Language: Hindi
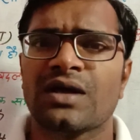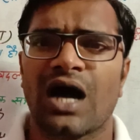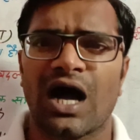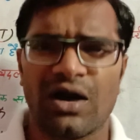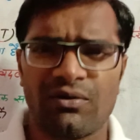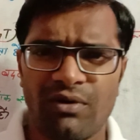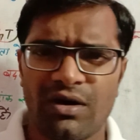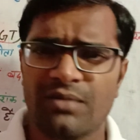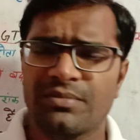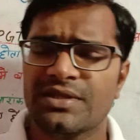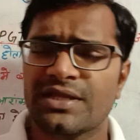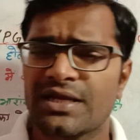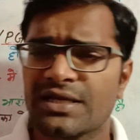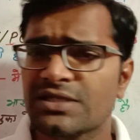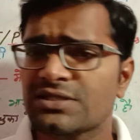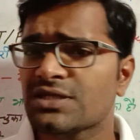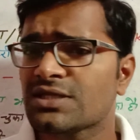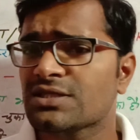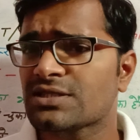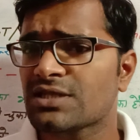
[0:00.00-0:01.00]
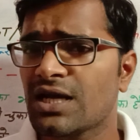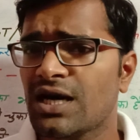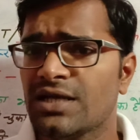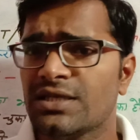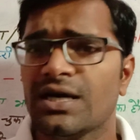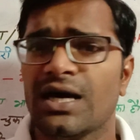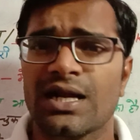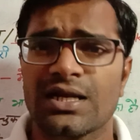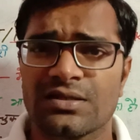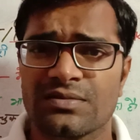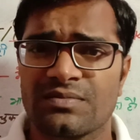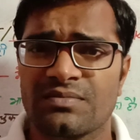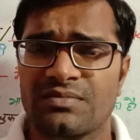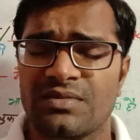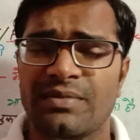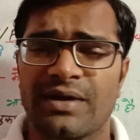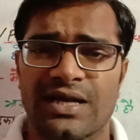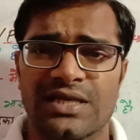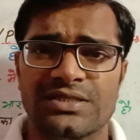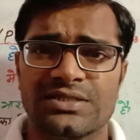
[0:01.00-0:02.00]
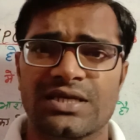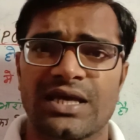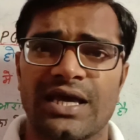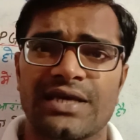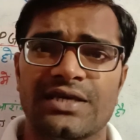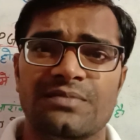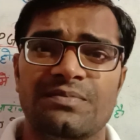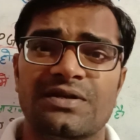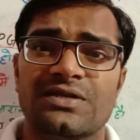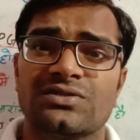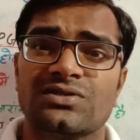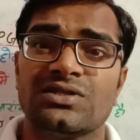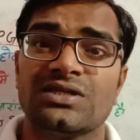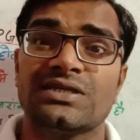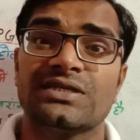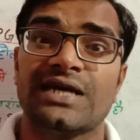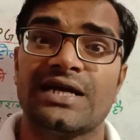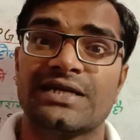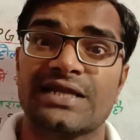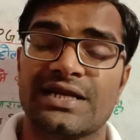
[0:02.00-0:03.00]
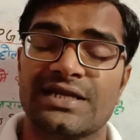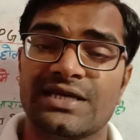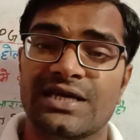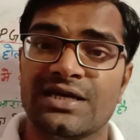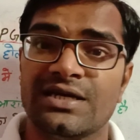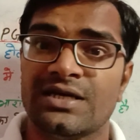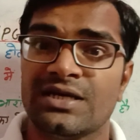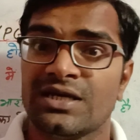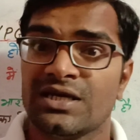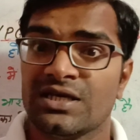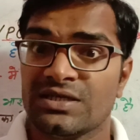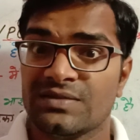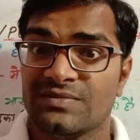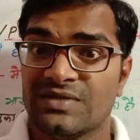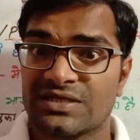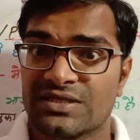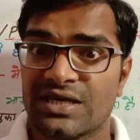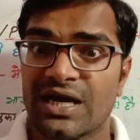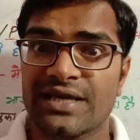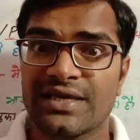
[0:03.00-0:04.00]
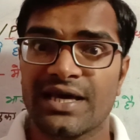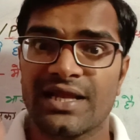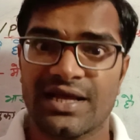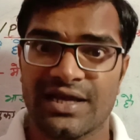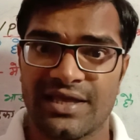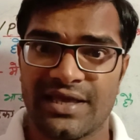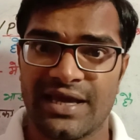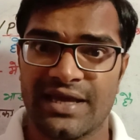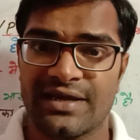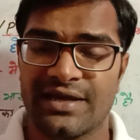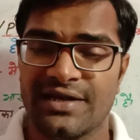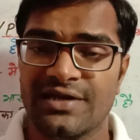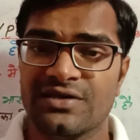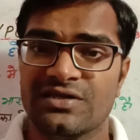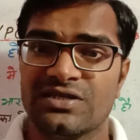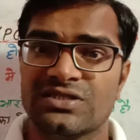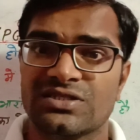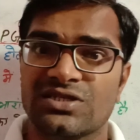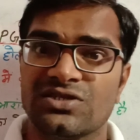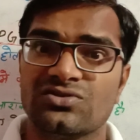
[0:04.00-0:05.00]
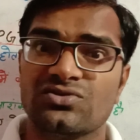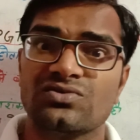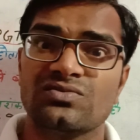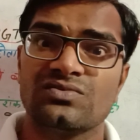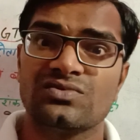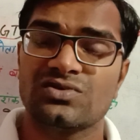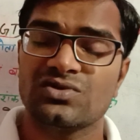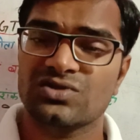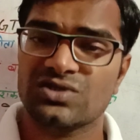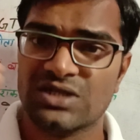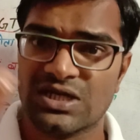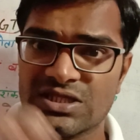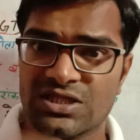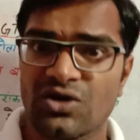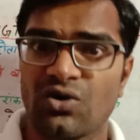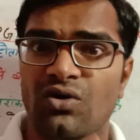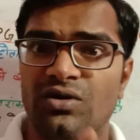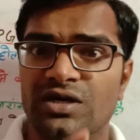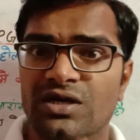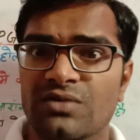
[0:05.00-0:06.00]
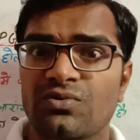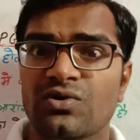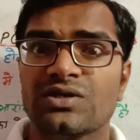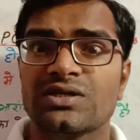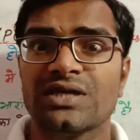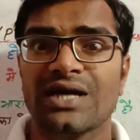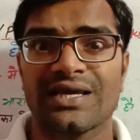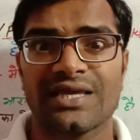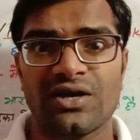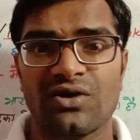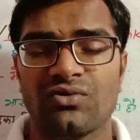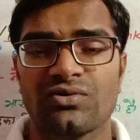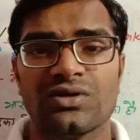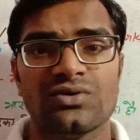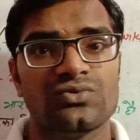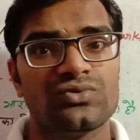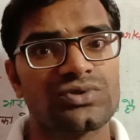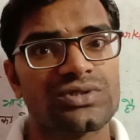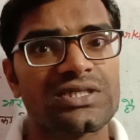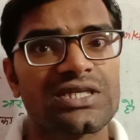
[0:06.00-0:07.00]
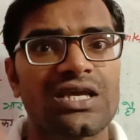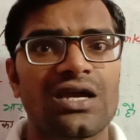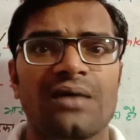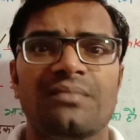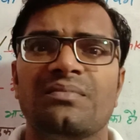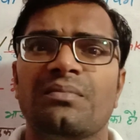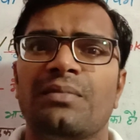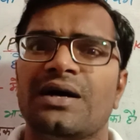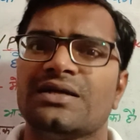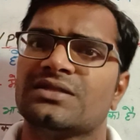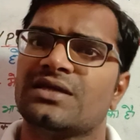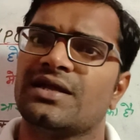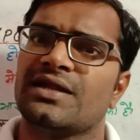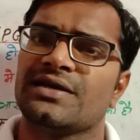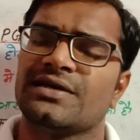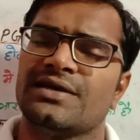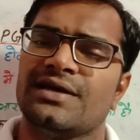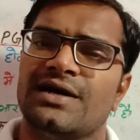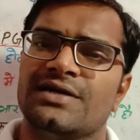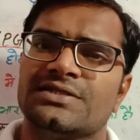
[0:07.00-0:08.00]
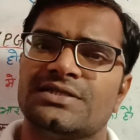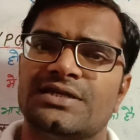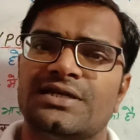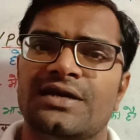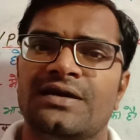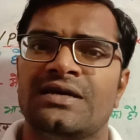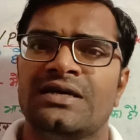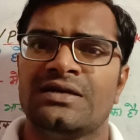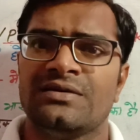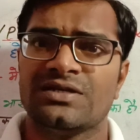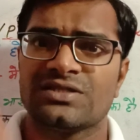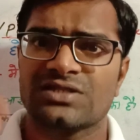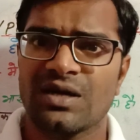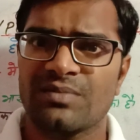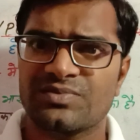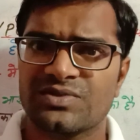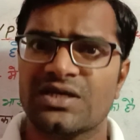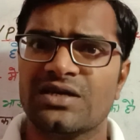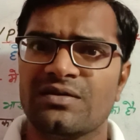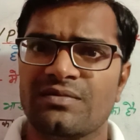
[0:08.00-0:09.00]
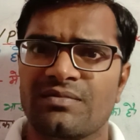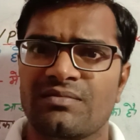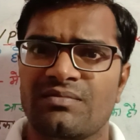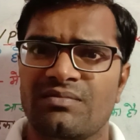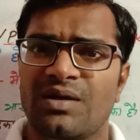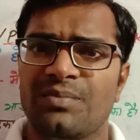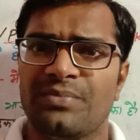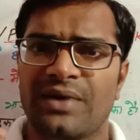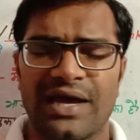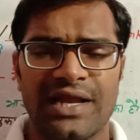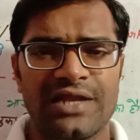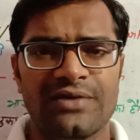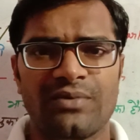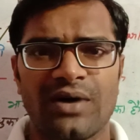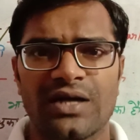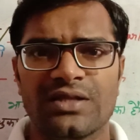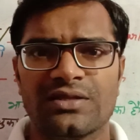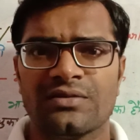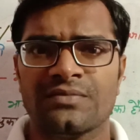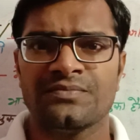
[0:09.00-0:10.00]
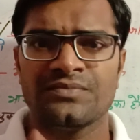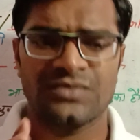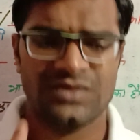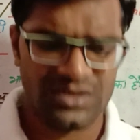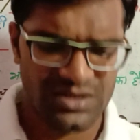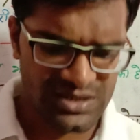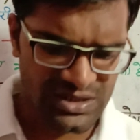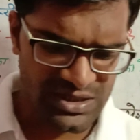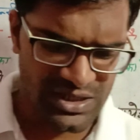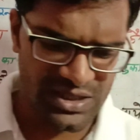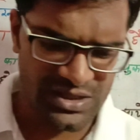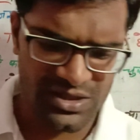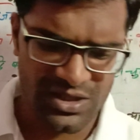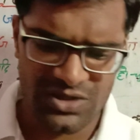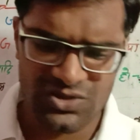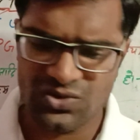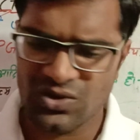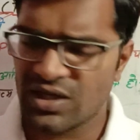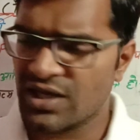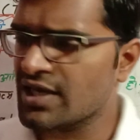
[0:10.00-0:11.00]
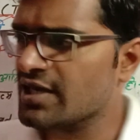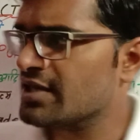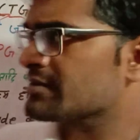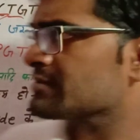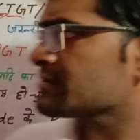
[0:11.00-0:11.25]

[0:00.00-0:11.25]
अखबार में दे रहेगी सत्रह हज़ार वैकेंसी आएंगी पर इसमें क्राइटेरिया तो क्या क्या रखे जाएंगे है ना इसकी जो शर्तें होंगी वो क्या क्या होंगी उसी की हम बात करेंगे आज ठीक है सबसे पहली बात इसके अंदर जो है